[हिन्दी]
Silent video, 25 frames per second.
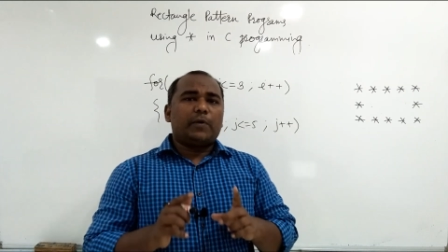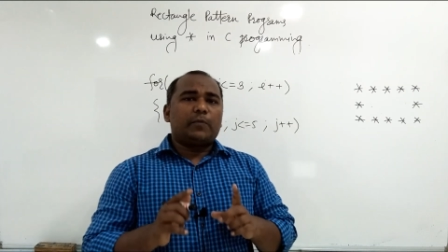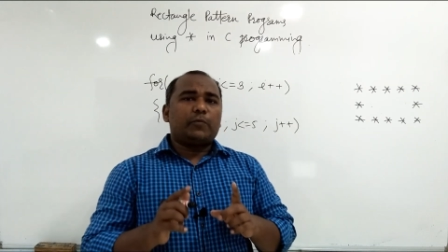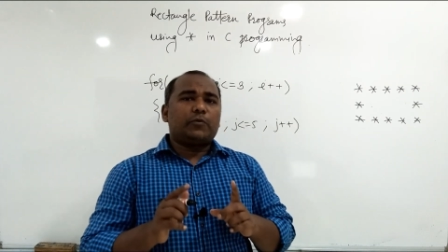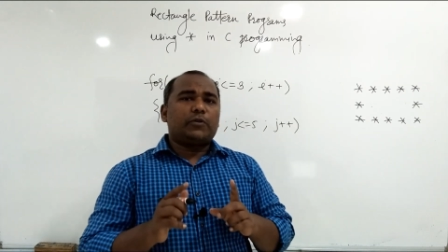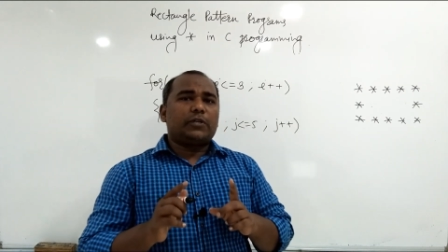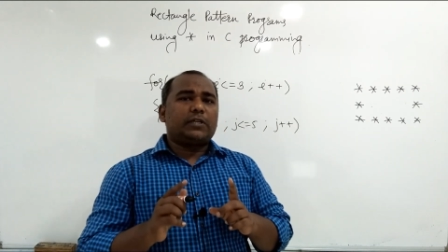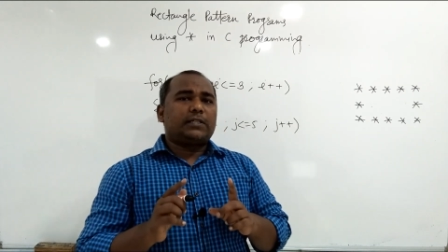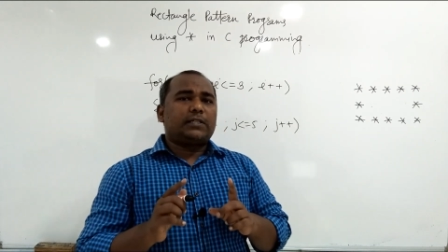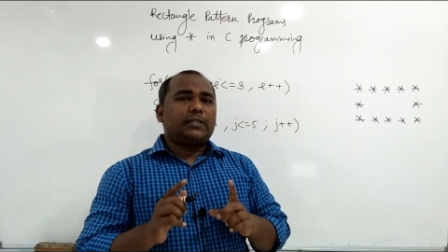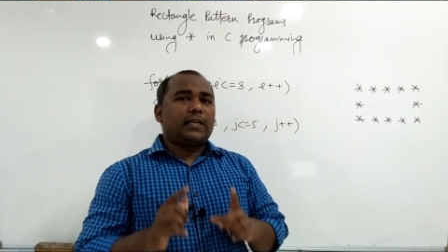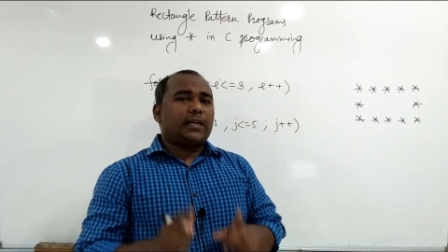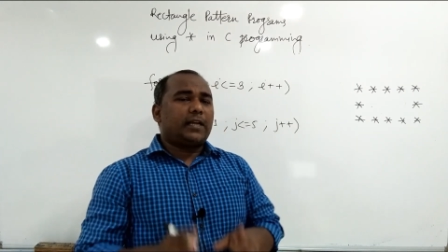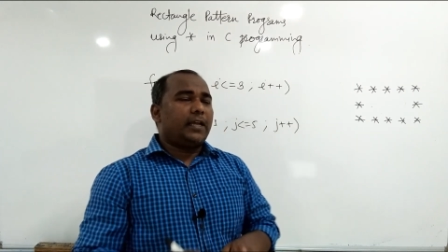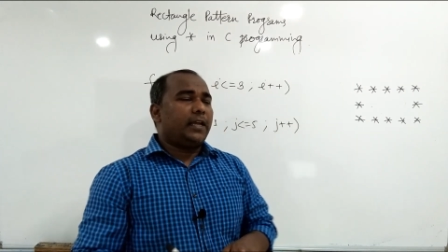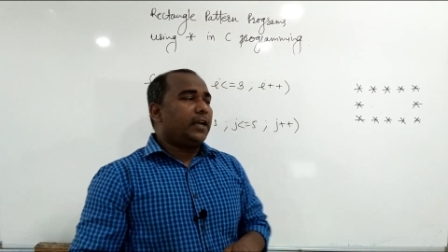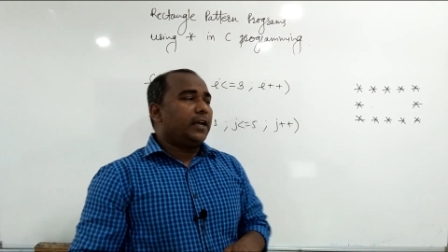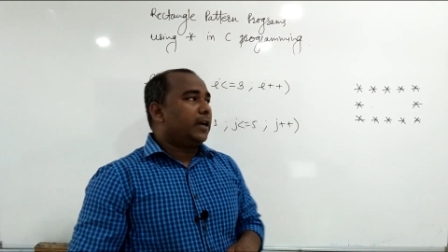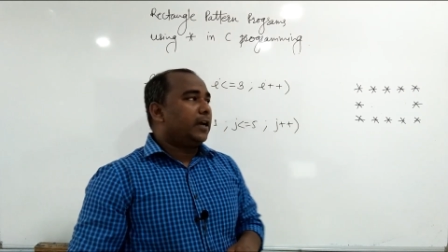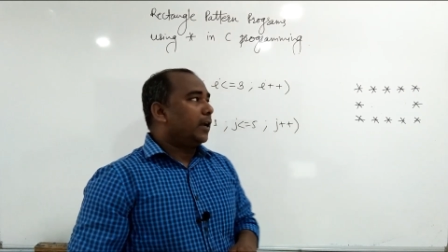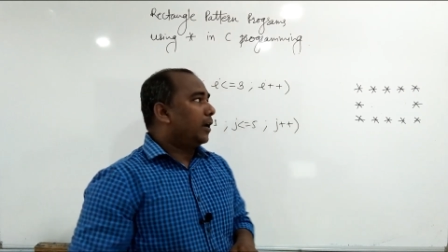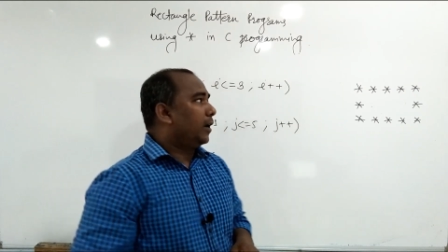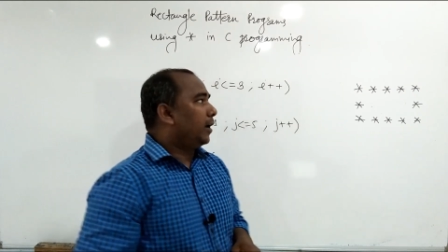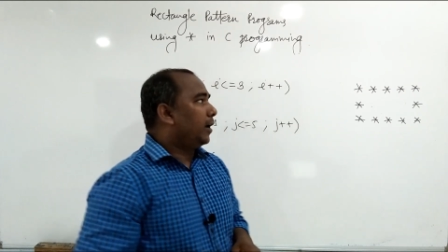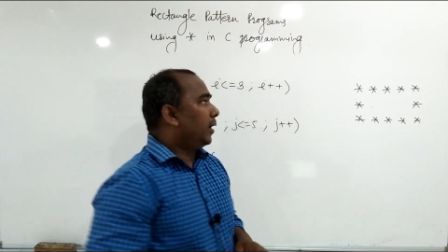में मुझे चेक
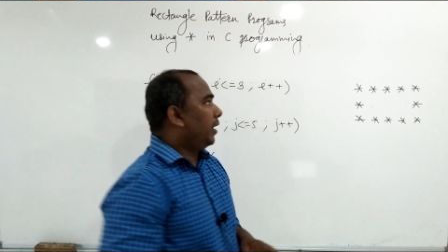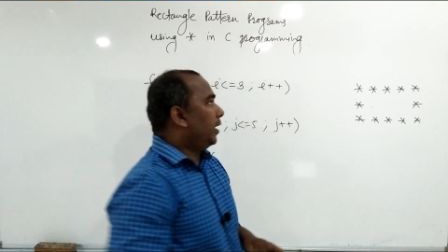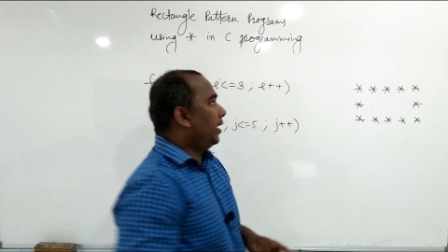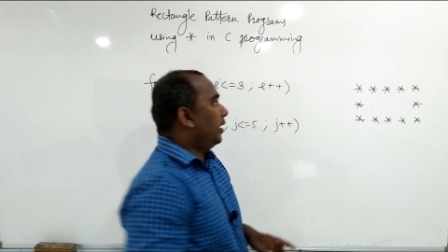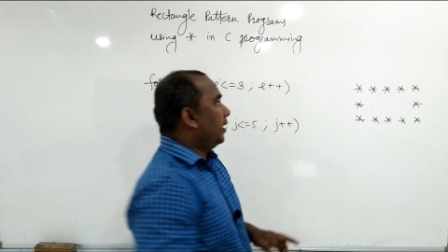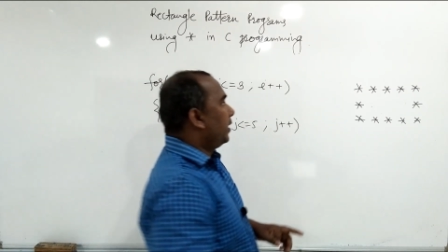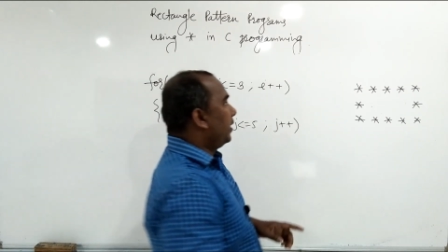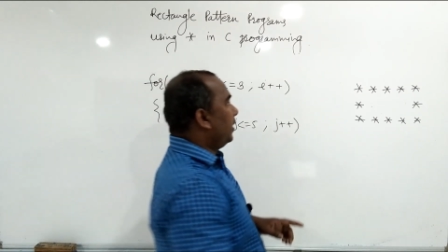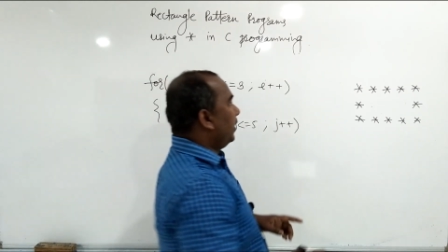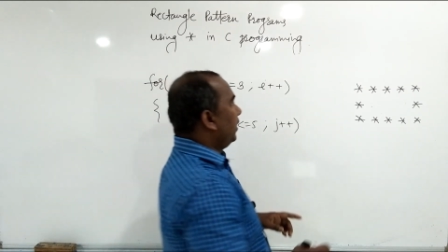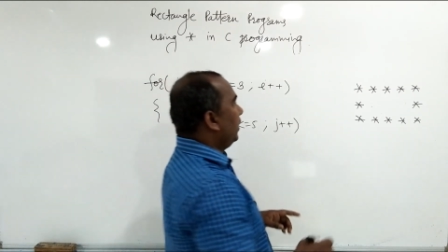ये करना है